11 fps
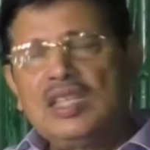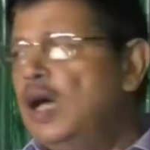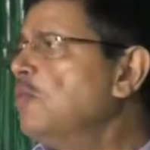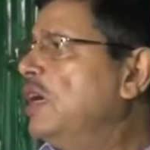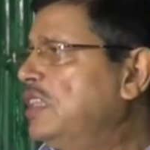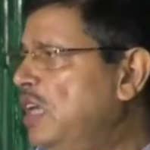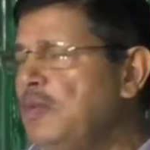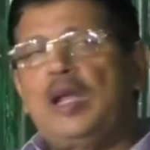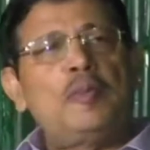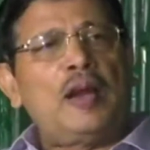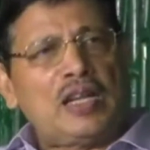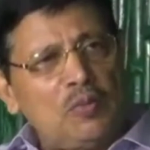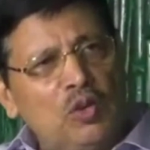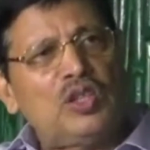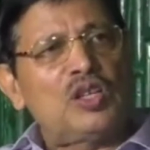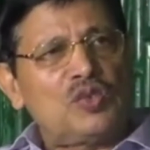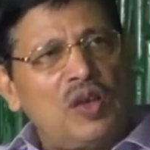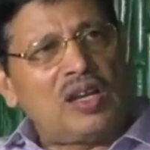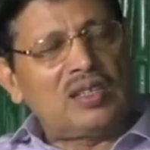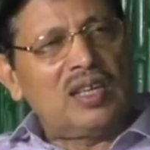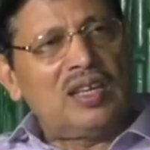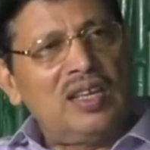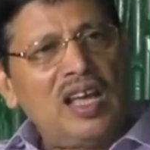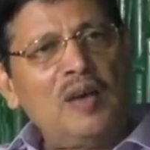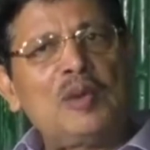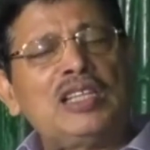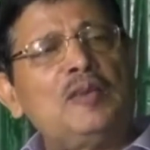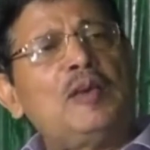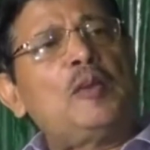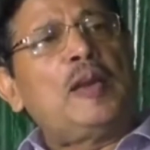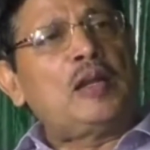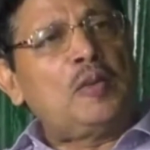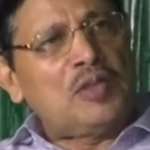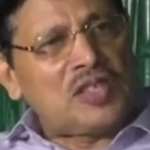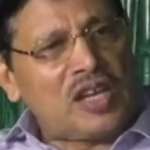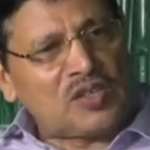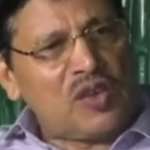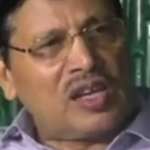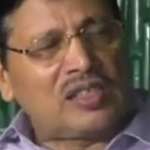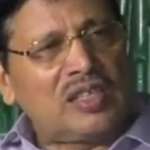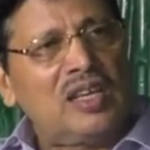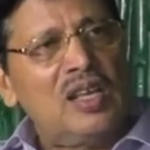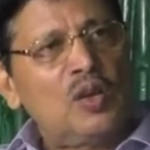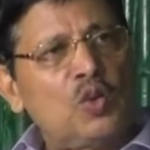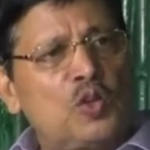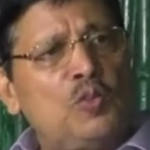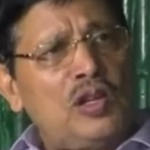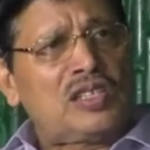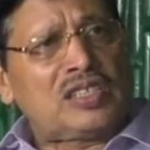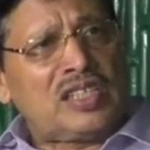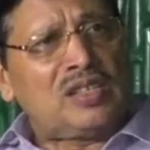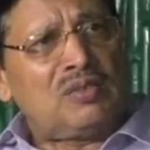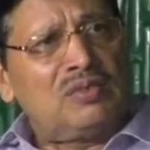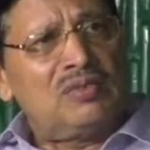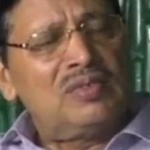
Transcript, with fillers: हम कहते हैं हमारी पार्टी मोदी का स्वागत है हम कहते हैं हमारी पार्टी अमित शाह का स्वागत है कुछ भी बोल सकते हैं तो